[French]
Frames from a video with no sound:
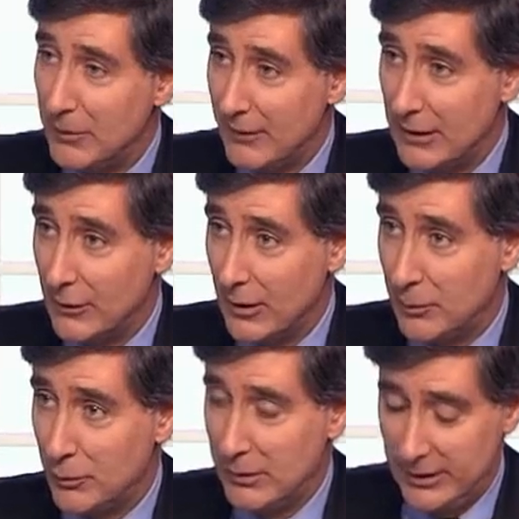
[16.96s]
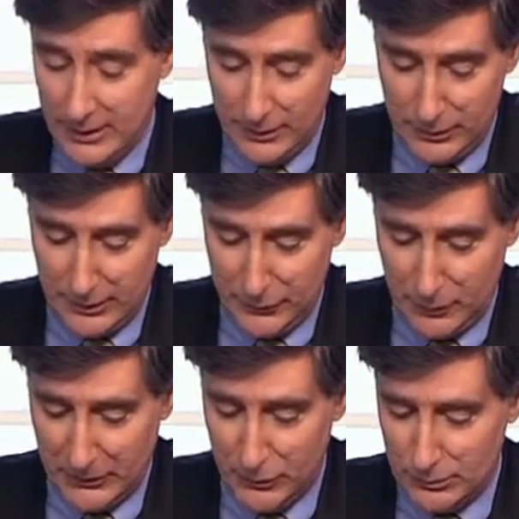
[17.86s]
Observateur a publié une
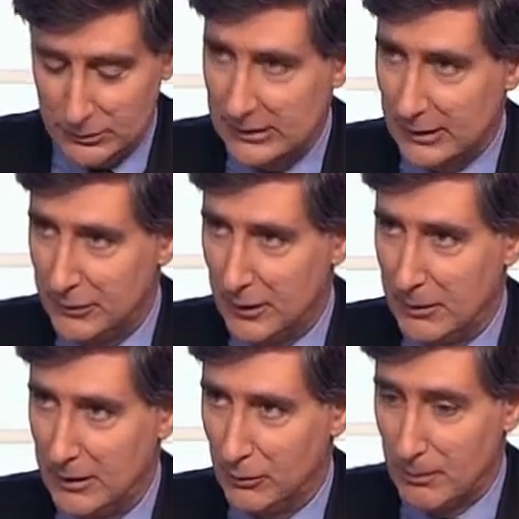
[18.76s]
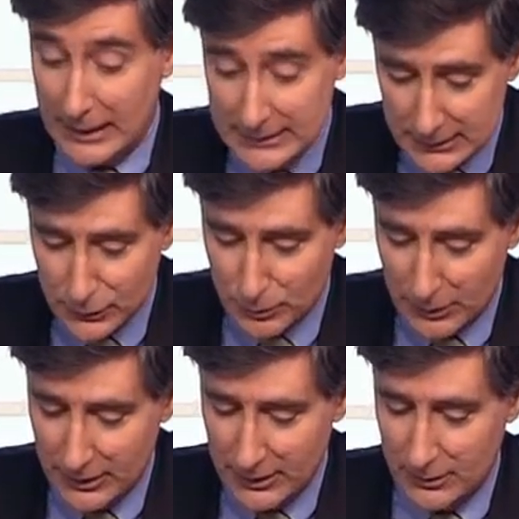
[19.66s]
information qui affirmait que Martine
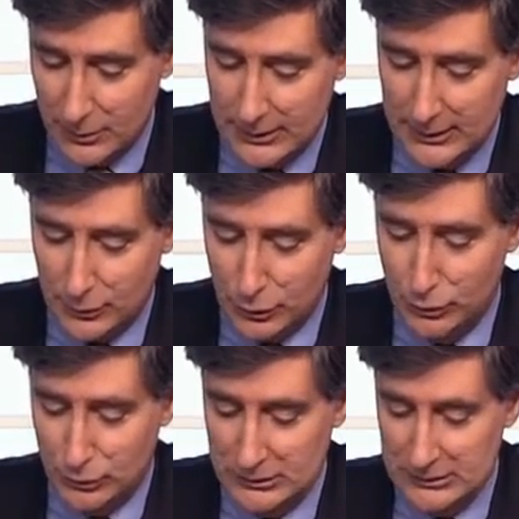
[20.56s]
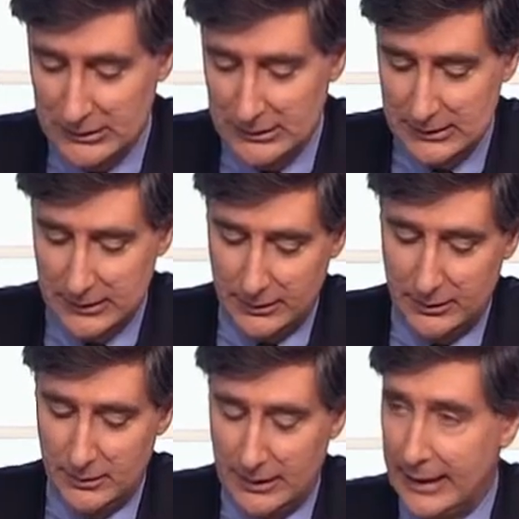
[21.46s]
Aubry aurait renoncé
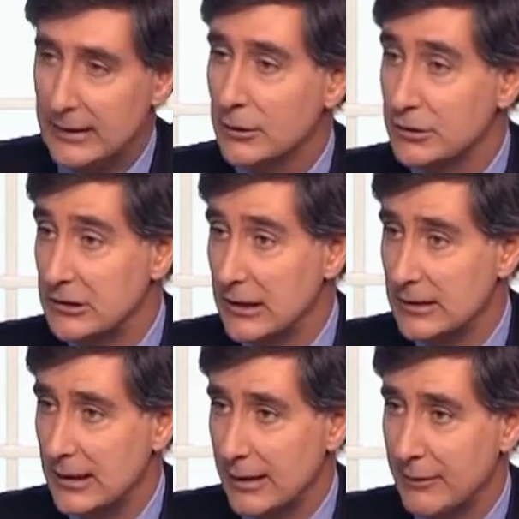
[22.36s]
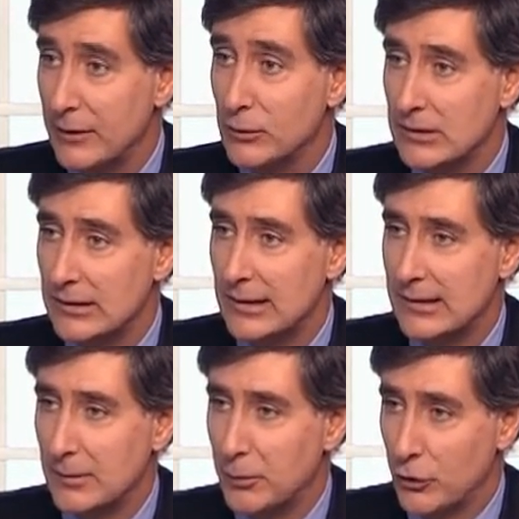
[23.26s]
euh, à être candidate, qu'elle avait annoncé ça à
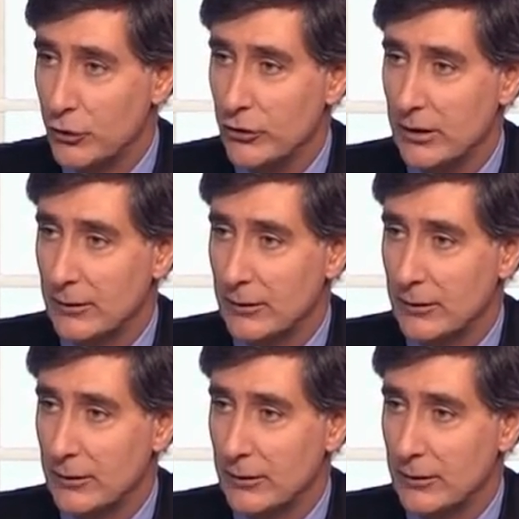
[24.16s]
ses proches.